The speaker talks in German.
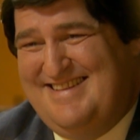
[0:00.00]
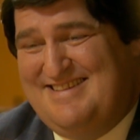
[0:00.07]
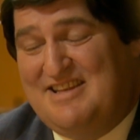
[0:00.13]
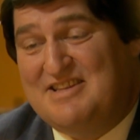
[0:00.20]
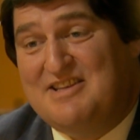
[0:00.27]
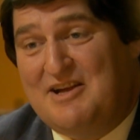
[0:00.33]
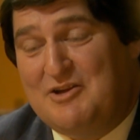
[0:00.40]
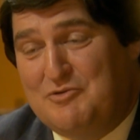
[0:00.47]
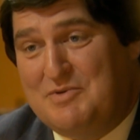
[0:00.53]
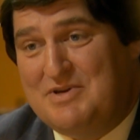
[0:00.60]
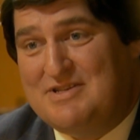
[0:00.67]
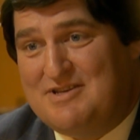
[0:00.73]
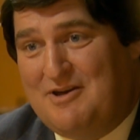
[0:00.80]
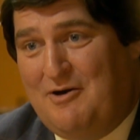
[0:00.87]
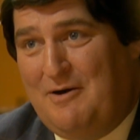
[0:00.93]
Das sagen
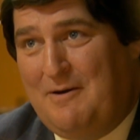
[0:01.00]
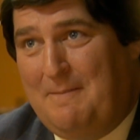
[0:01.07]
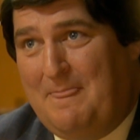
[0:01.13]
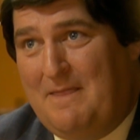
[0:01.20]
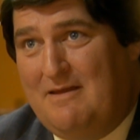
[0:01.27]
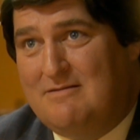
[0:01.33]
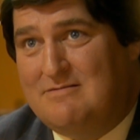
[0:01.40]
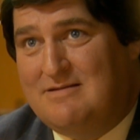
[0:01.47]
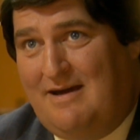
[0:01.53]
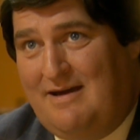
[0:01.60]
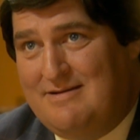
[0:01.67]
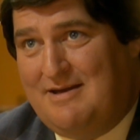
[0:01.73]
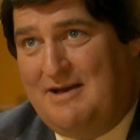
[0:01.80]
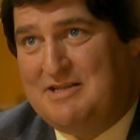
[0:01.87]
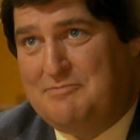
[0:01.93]
übrigens auch
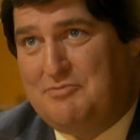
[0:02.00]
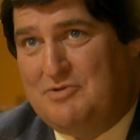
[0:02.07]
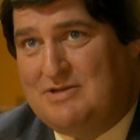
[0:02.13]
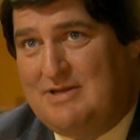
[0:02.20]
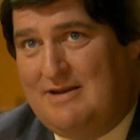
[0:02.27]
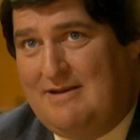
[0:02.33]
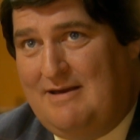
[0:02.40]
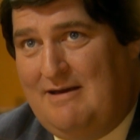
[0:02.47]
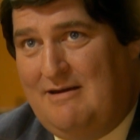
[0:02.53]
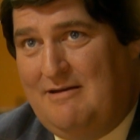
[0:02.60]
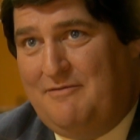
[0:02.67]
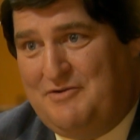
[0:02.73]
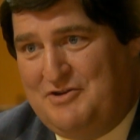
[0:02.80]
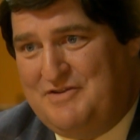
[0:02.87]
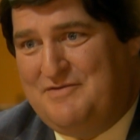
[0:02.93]
83 Prozent aller
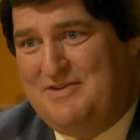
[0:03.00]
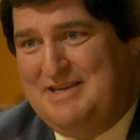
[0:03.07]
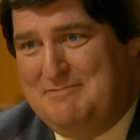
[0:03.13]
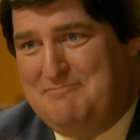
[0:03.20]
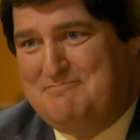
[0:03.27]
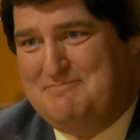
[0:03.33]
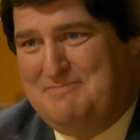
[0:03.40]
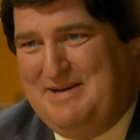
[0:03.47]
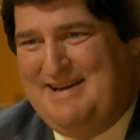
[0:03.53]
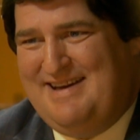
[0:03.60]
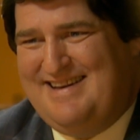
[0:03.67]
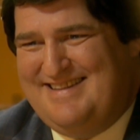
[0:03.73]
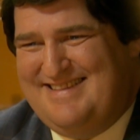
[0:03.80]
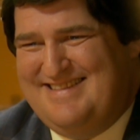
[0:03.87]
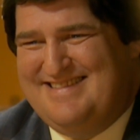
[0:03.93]
frisch verliebten
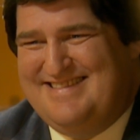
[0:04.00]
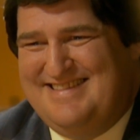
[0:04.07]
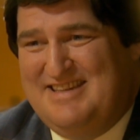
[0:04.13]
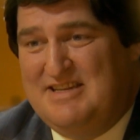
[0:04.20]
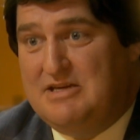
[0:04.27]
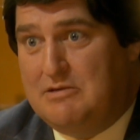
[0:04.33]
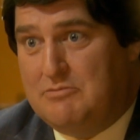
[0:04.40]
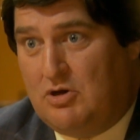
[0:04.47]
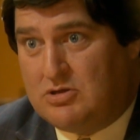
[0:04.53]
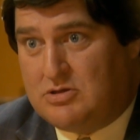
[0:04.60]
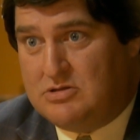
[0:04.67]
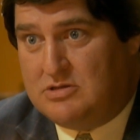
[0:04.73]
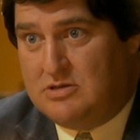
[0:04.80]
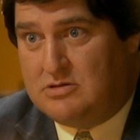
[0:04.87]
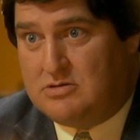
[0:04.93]
Paare. Im
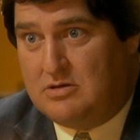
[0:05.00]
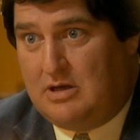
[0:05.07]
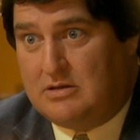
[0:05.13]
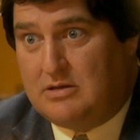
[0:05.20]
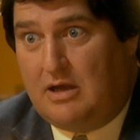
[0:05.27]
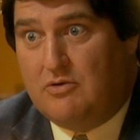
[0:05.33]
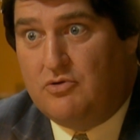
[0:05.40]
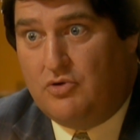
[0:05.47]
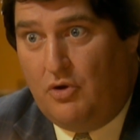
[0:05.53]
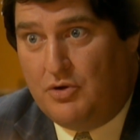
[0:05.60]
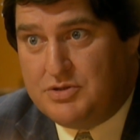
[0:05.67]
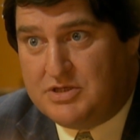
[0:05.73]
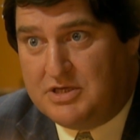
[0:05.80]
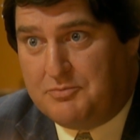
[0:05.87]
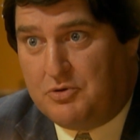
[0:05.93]
Osten sind es sogar
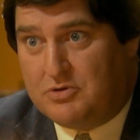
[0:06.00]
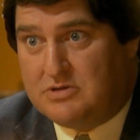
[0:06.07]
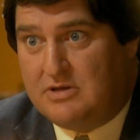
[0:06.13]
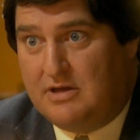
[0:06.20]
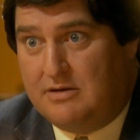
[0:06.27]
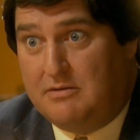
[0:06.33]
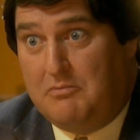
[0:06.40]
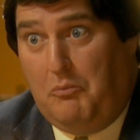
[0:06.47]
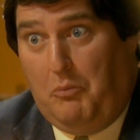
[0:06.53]
93 Prozent.